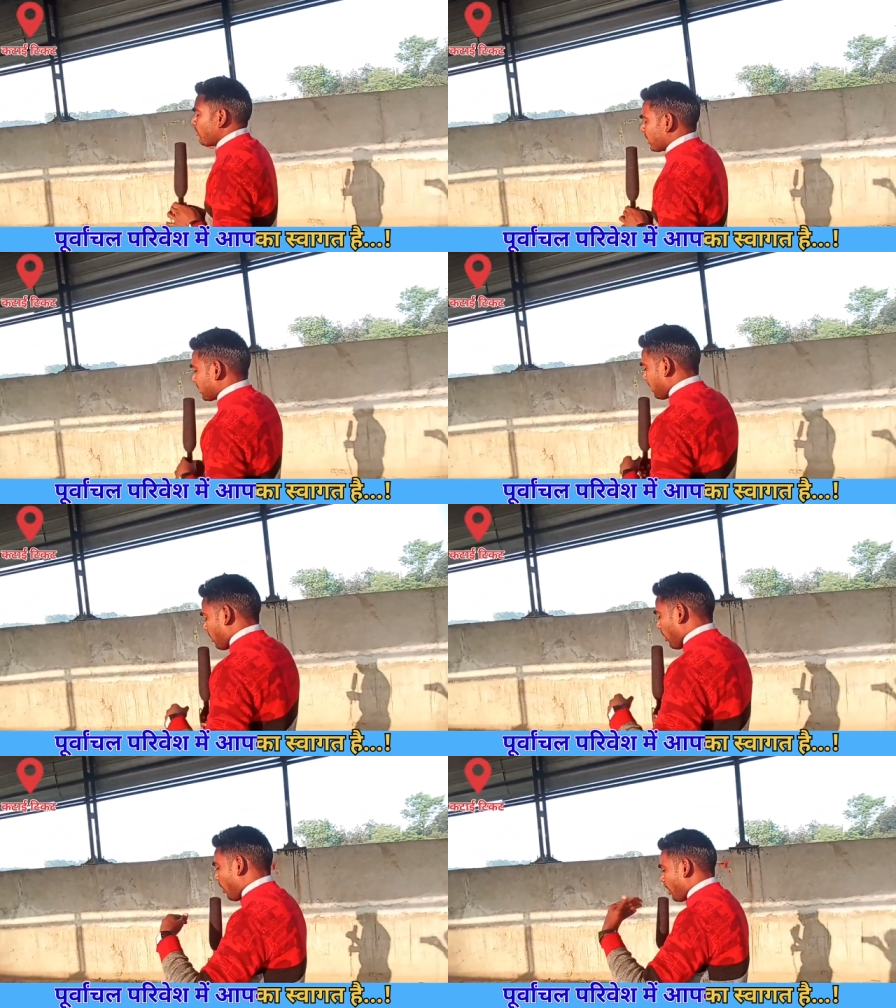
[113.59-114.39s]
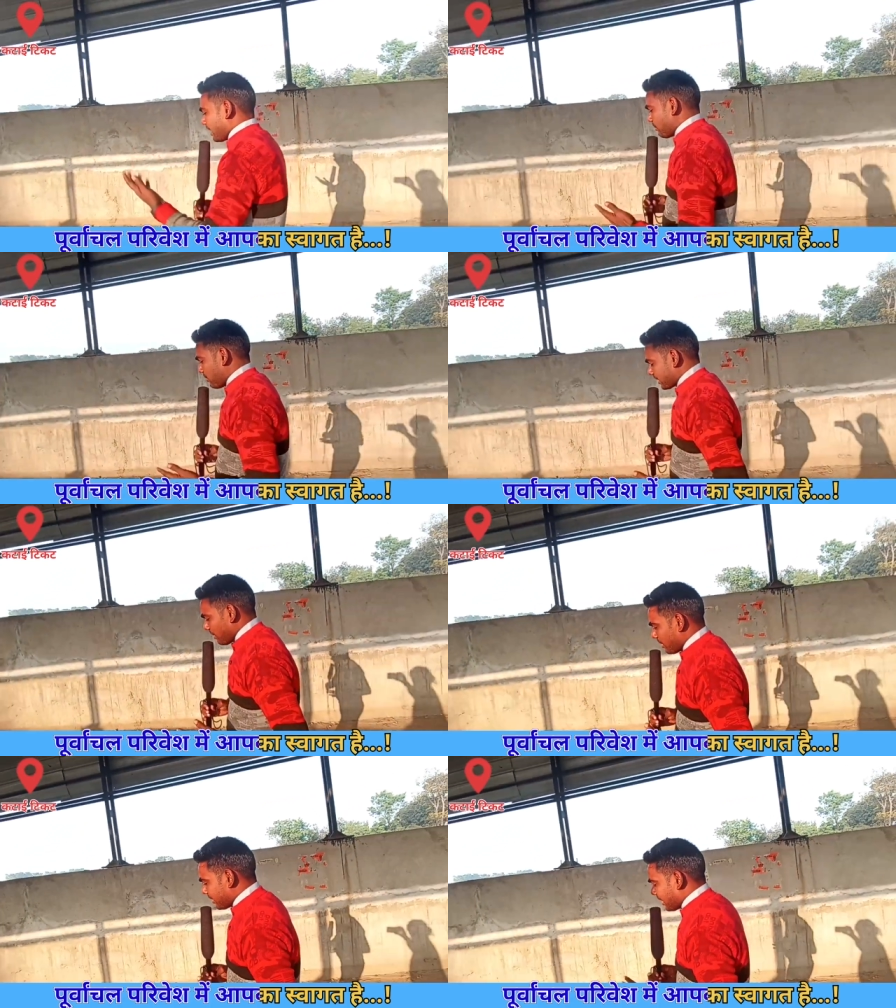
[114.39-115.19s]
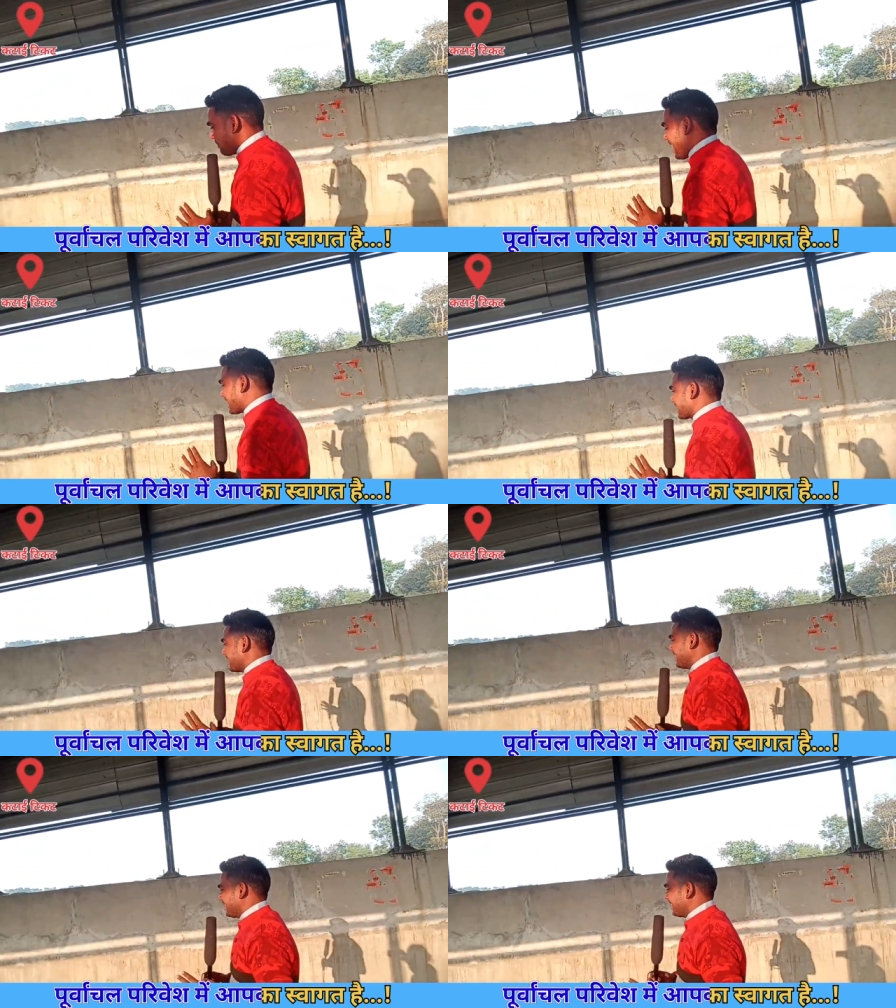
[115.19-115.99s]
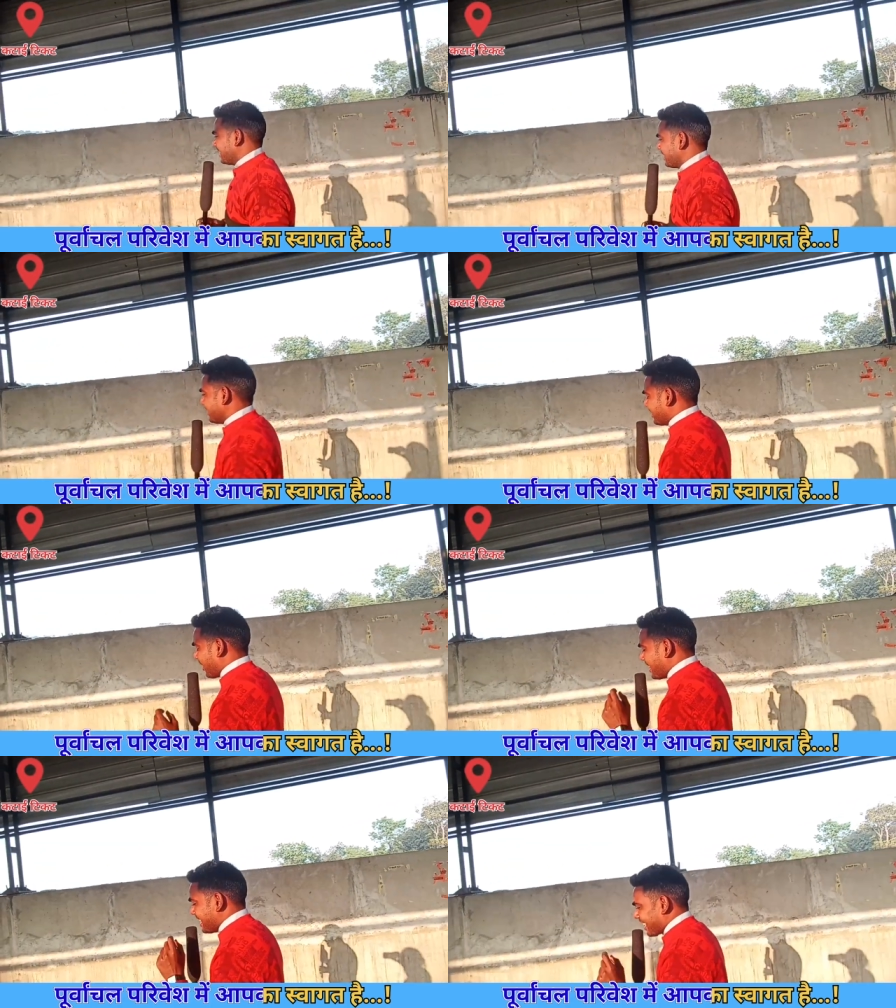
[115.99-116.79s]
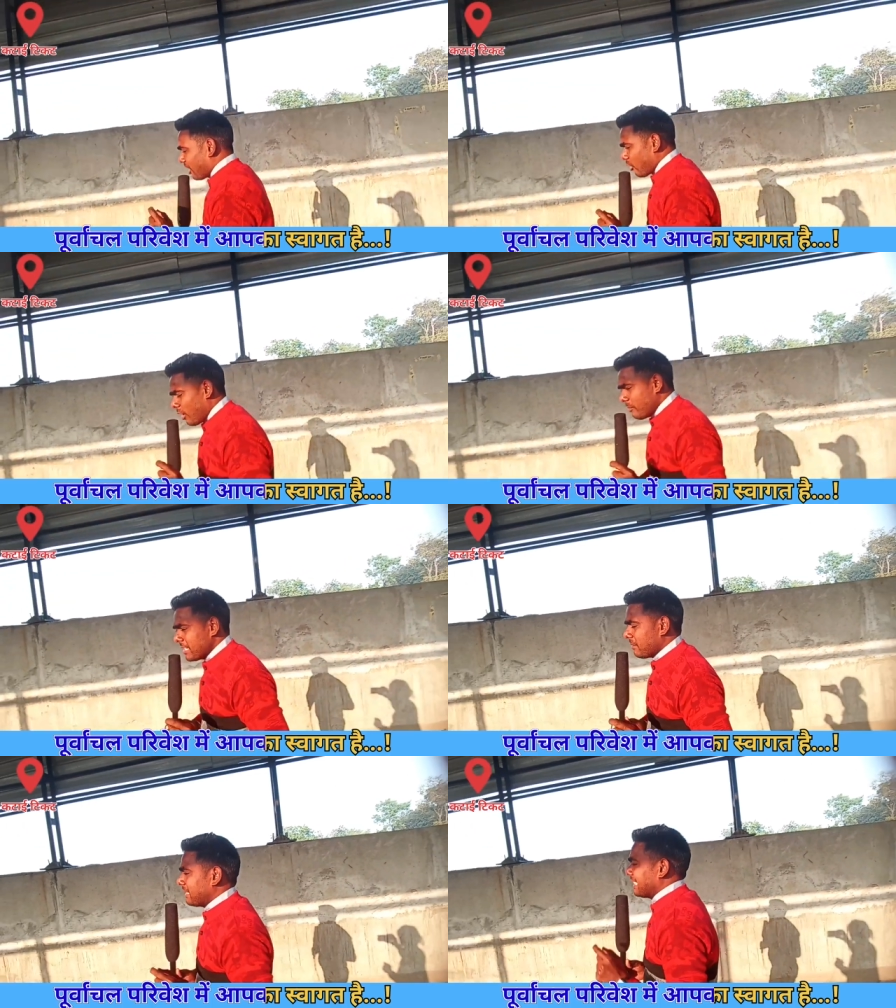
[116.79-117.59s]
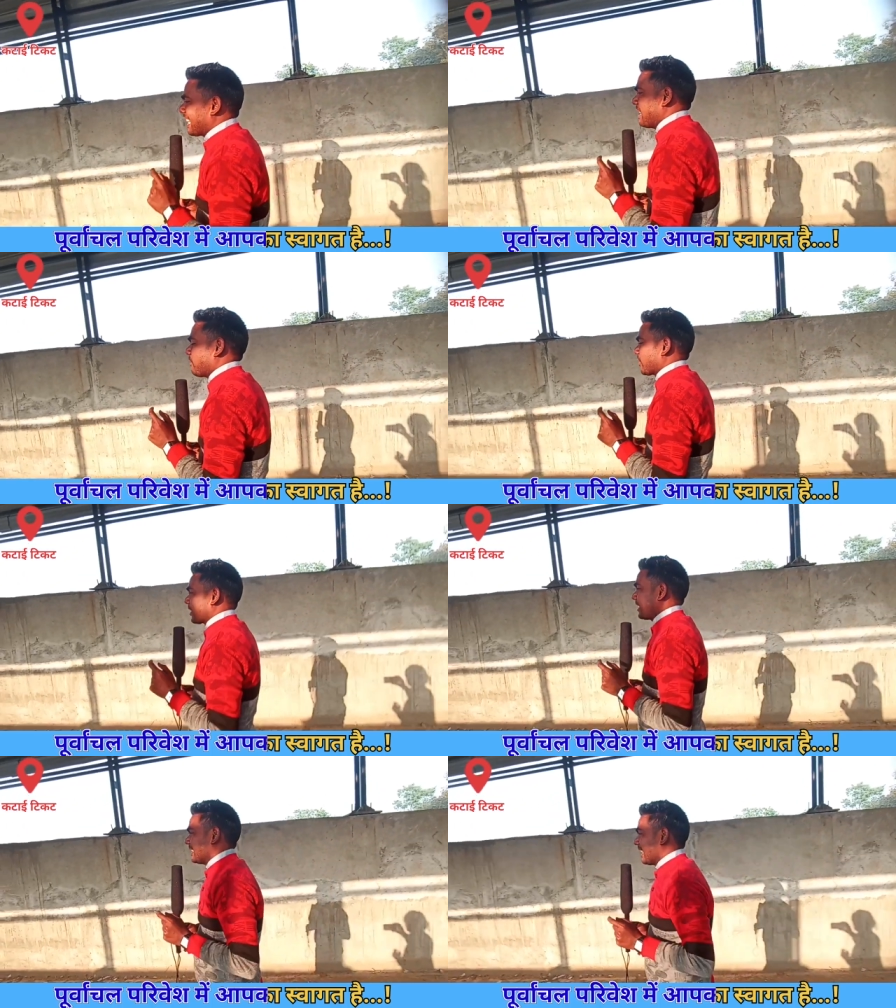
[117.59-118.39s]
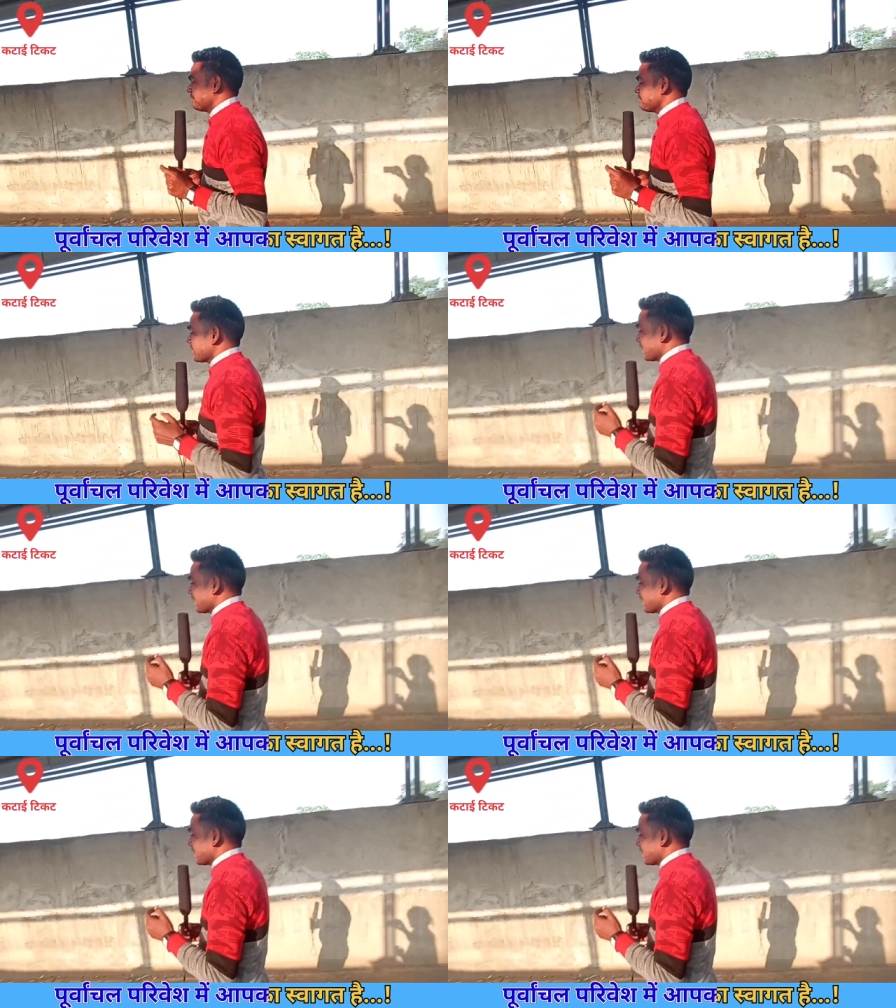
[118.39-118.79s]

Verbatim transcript: मतलब हर मतलब अंडरपास की यह एक कमी हमें दिखाई पड़ रही है